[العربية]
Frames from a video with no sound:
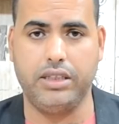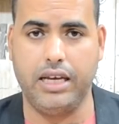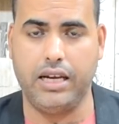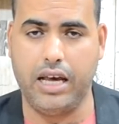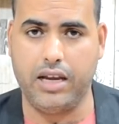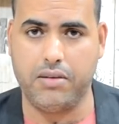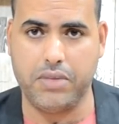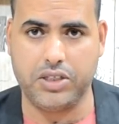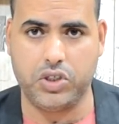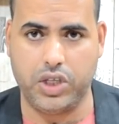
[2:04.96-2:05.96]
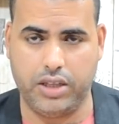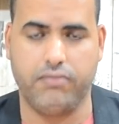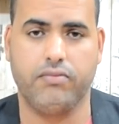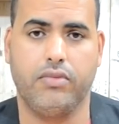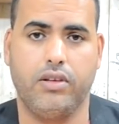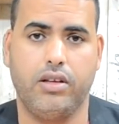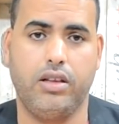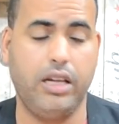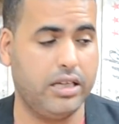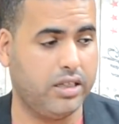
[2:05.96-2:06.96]
ديال المسجد
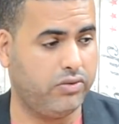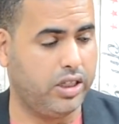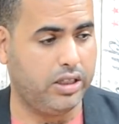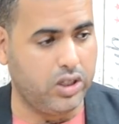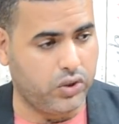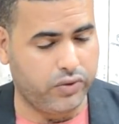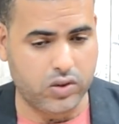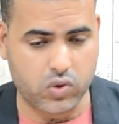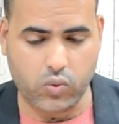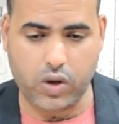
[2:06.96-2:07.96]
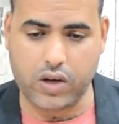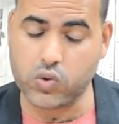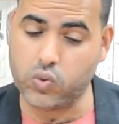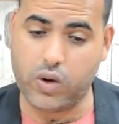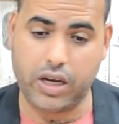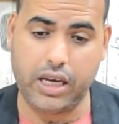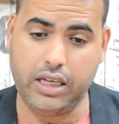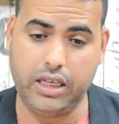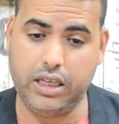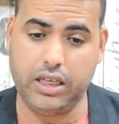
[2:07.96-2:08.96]
للاسف الشديد شفنا الصور صور
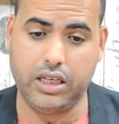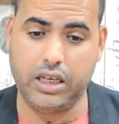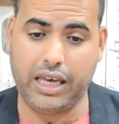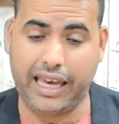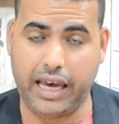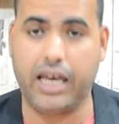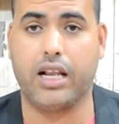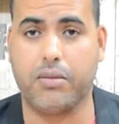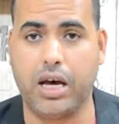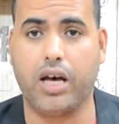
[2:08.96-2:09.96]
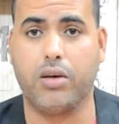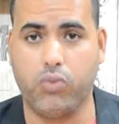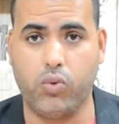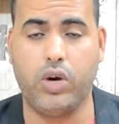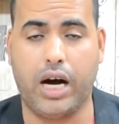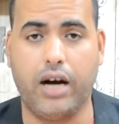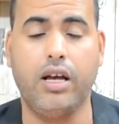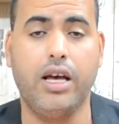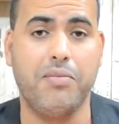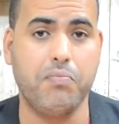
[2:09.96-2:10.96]
يعني غير مقبوله
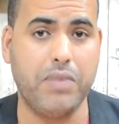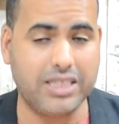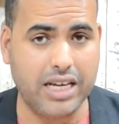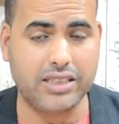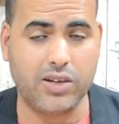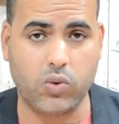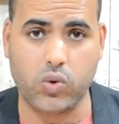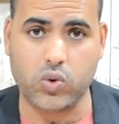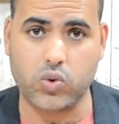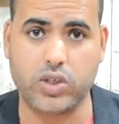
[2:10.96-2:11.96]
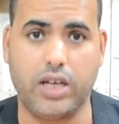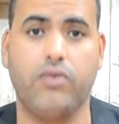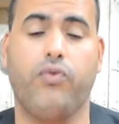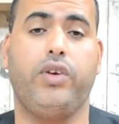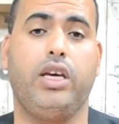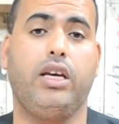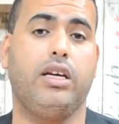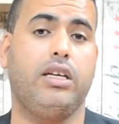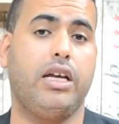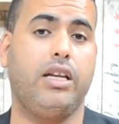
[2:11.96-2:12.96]
بتاتا خصوصا في
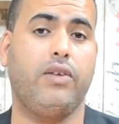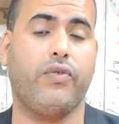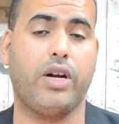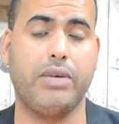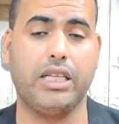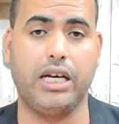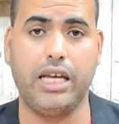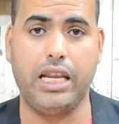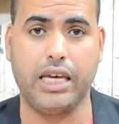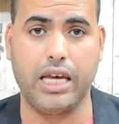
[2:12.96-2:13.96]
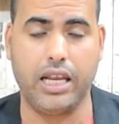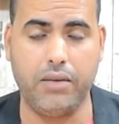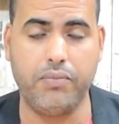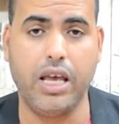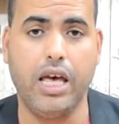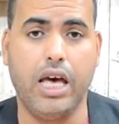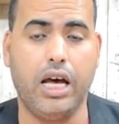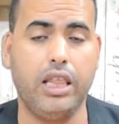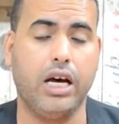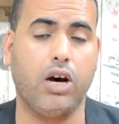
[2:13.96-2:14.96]
يعني في رمضان الكريم
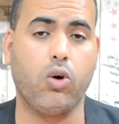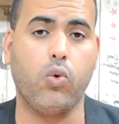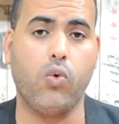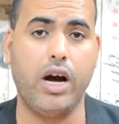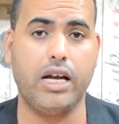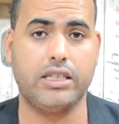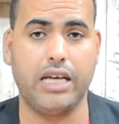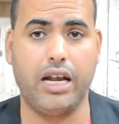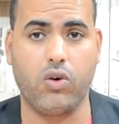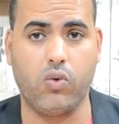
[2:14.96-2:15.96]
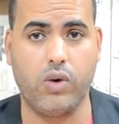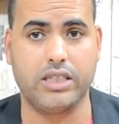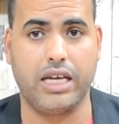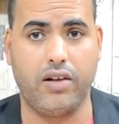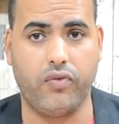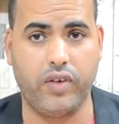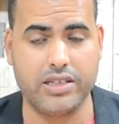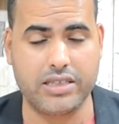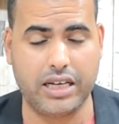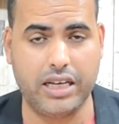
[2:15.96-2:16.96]
ان قوات القوات
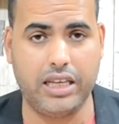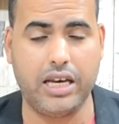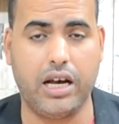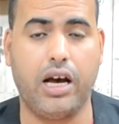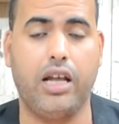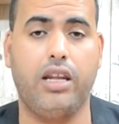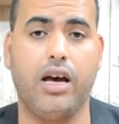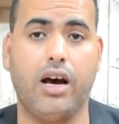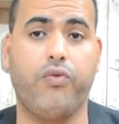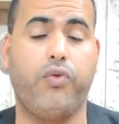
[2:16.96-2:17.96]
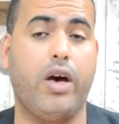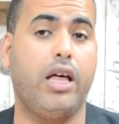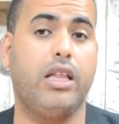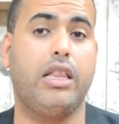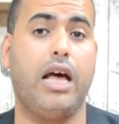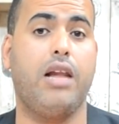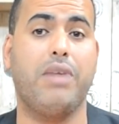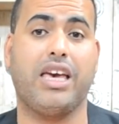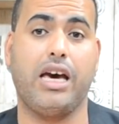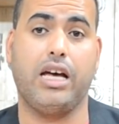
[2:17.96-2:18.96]
الفلسطينيه انها في هذا
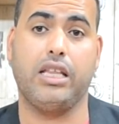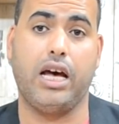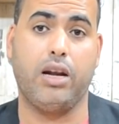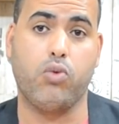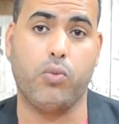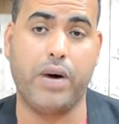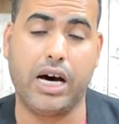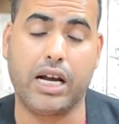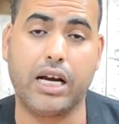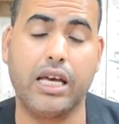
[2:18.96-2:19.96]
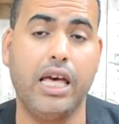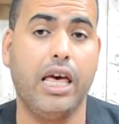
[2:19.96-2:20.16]
المكان المبارك